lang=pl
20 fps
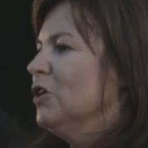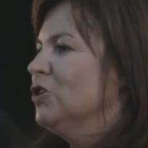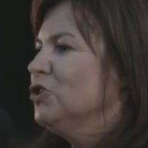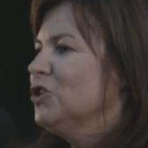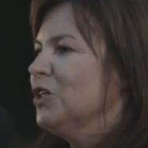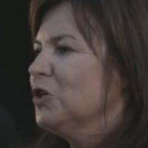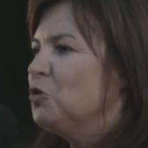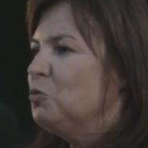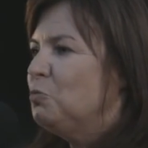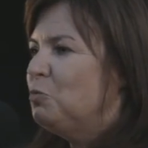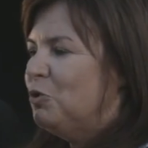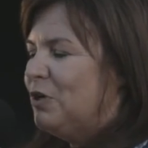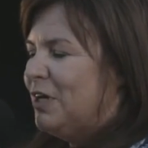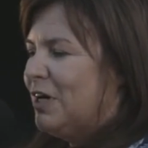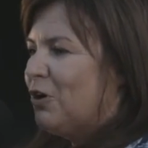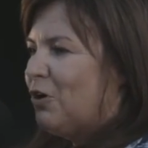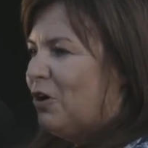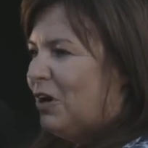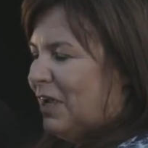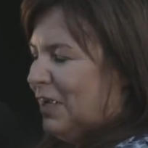Że
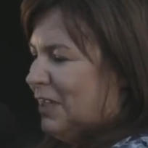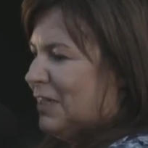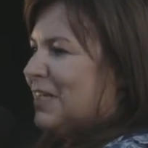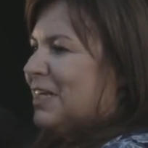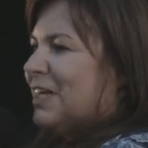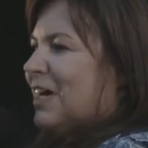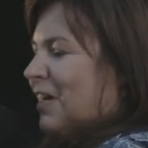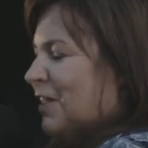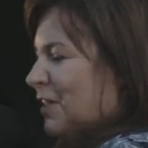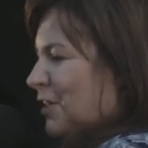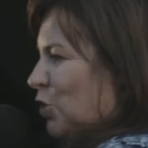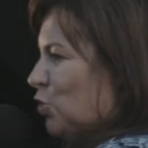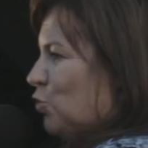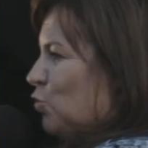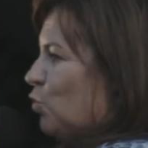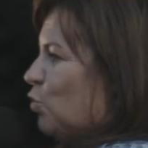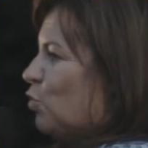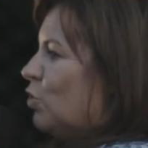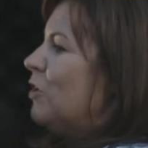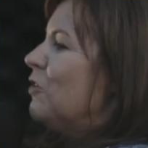kupuje kolejny
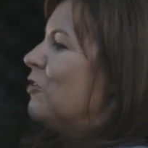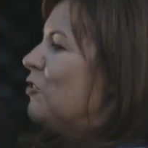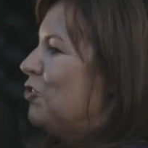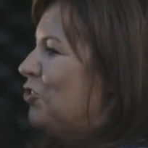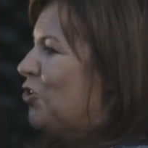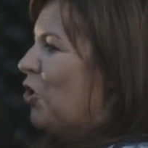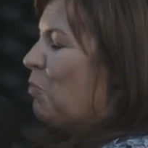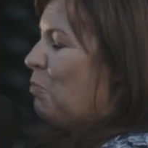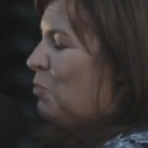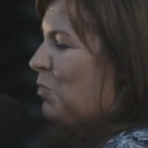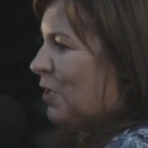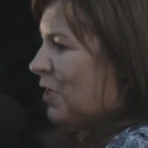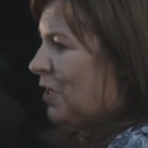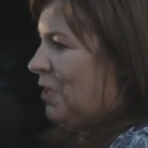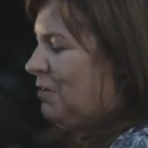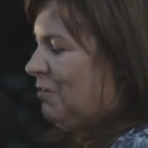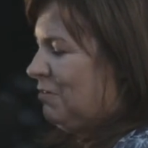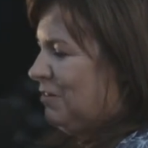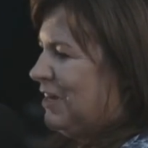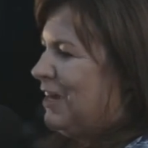garnitur
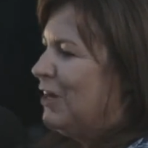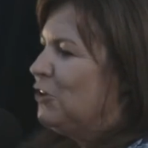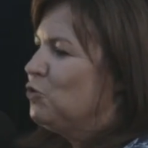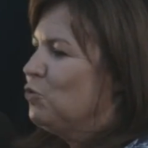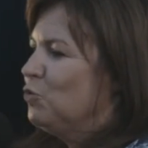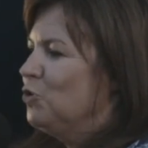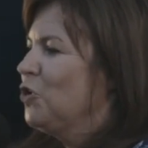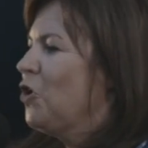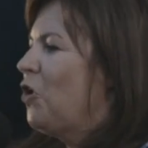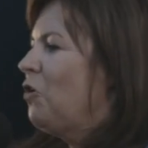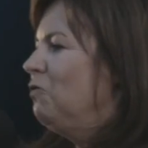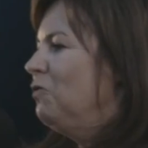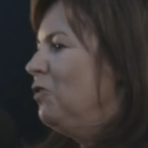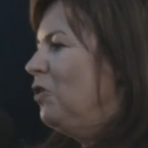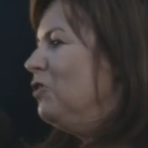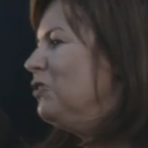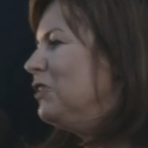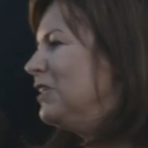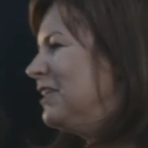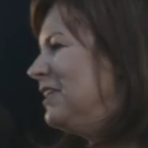dobry
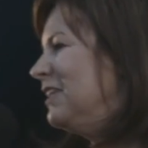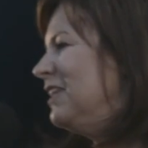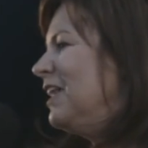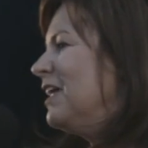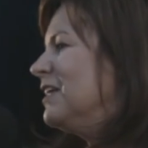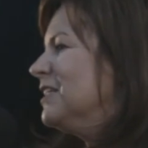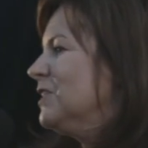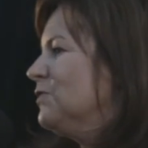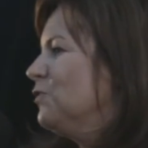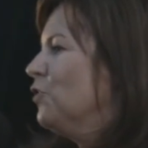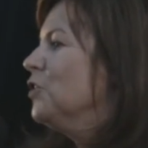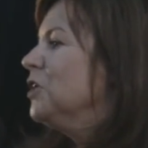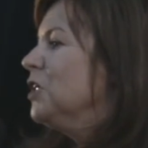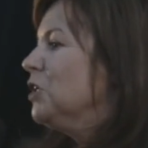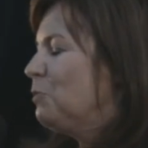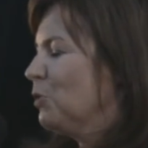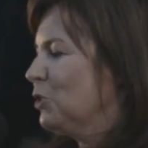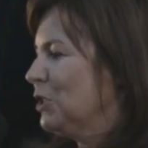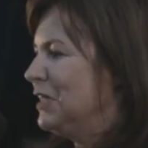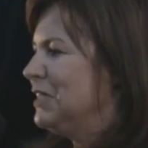gatunkowo dla
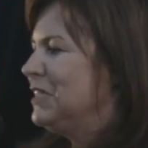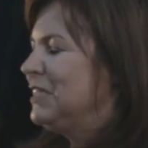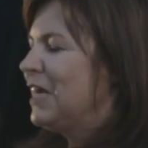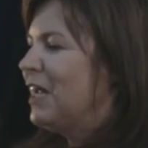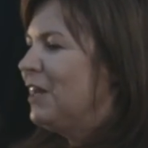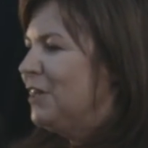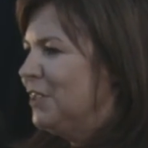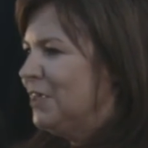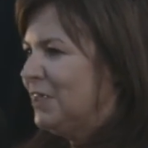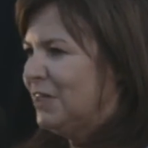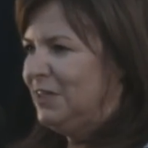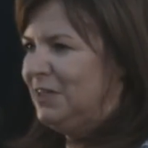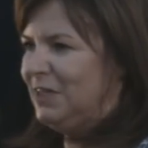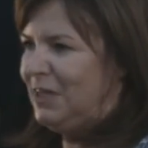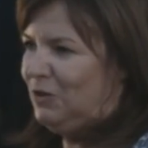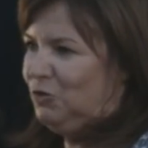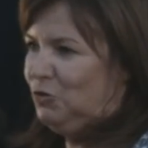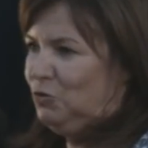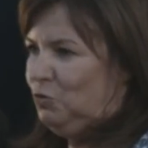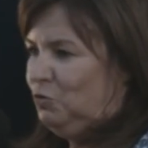swoich potencjalnych
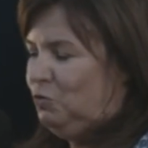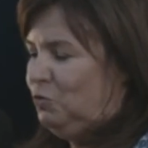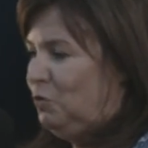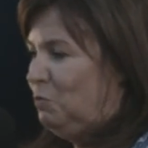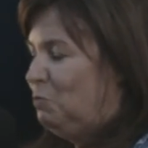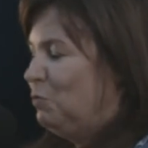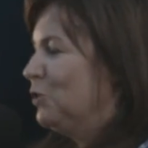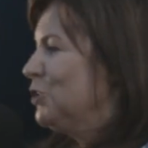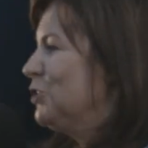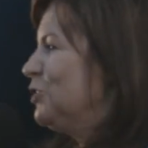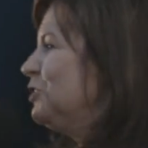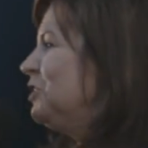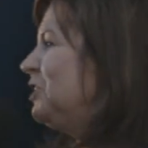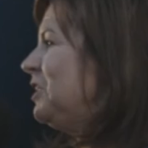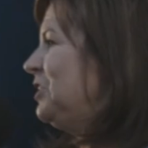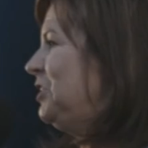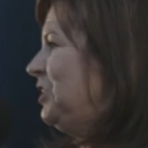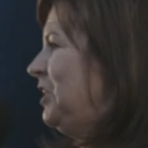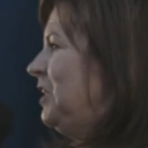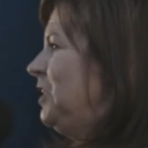klientów. Bo co
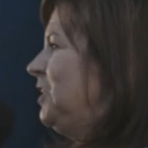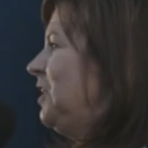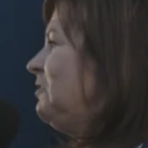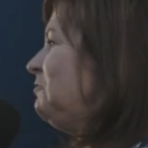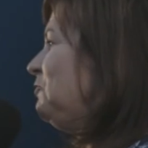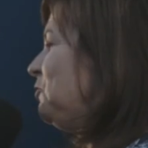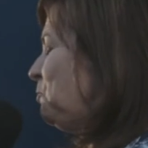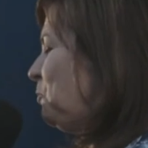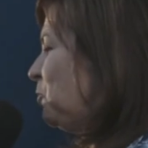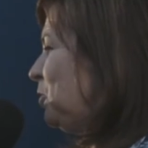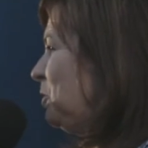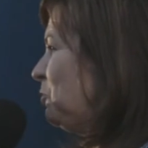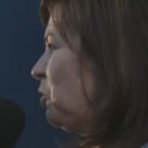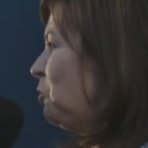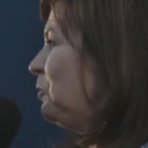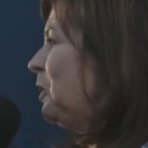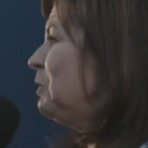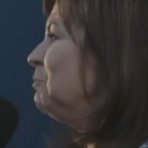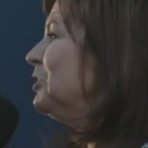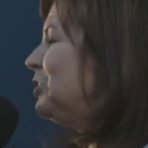się dzieje w
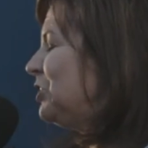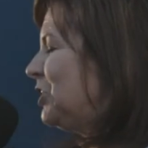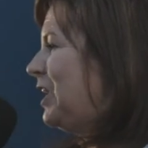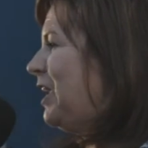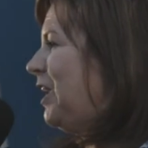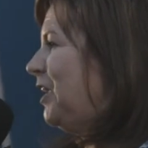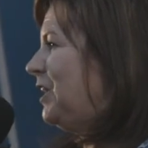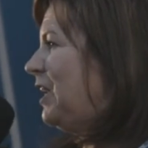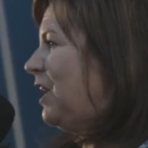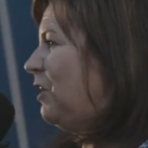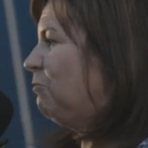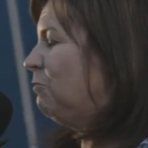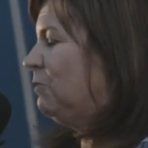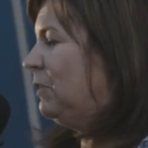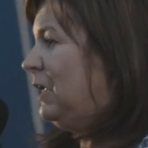sposobie myślenia?